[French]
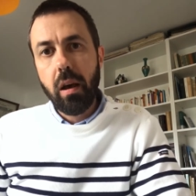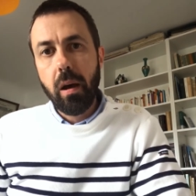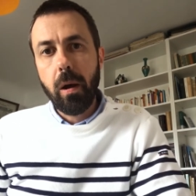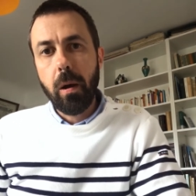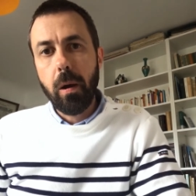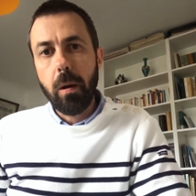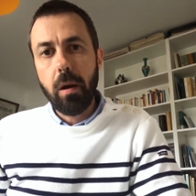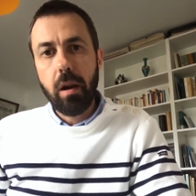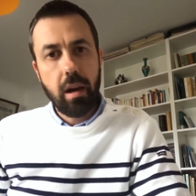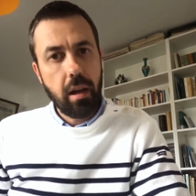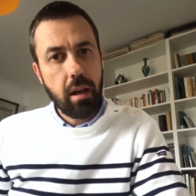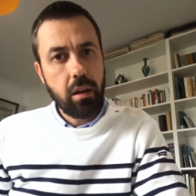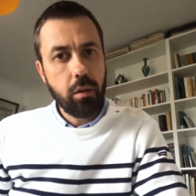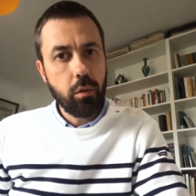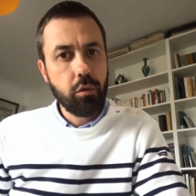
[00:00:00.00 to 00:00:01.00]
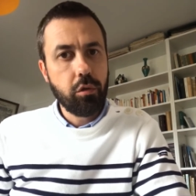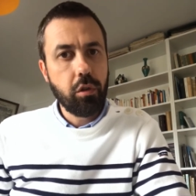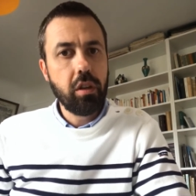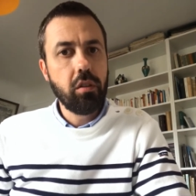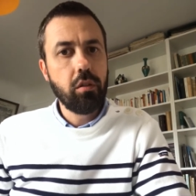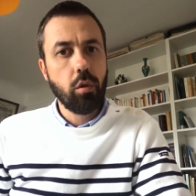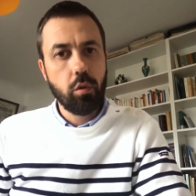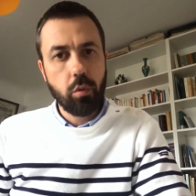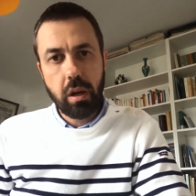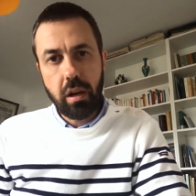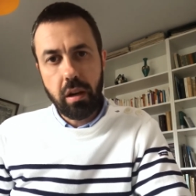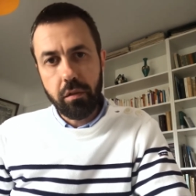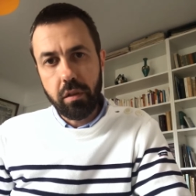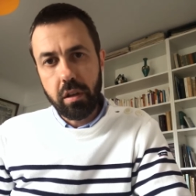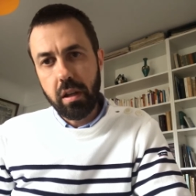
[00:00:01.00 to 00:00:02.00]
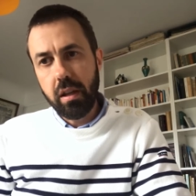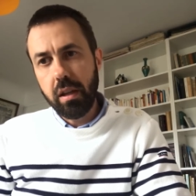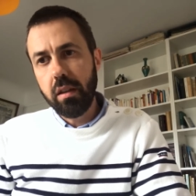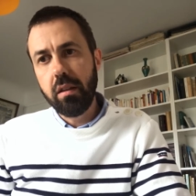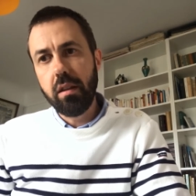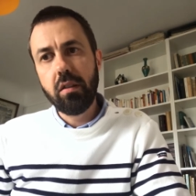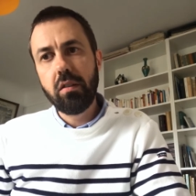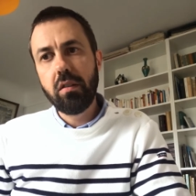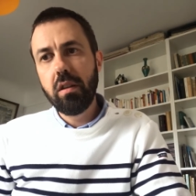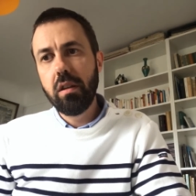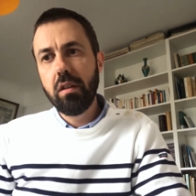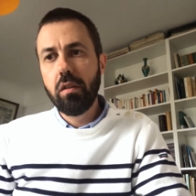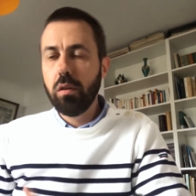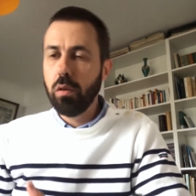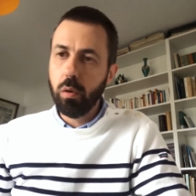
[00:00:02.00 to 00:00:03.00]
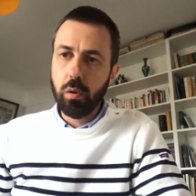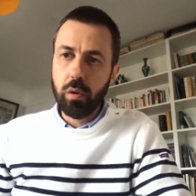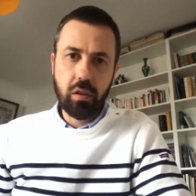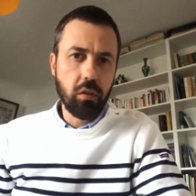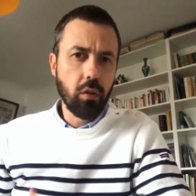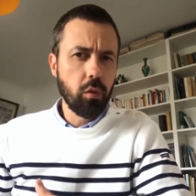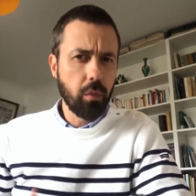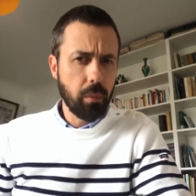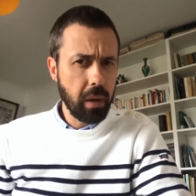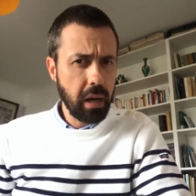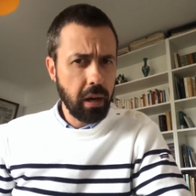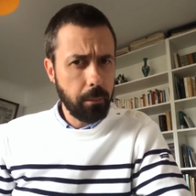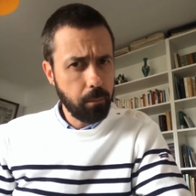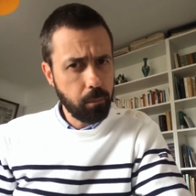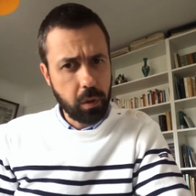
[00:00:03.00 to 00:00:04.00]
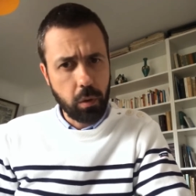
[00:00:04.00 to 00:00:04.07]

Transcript: Euh, là, une fois qu'ils sont loin de la ville, ils décident qu'ils en ont marre,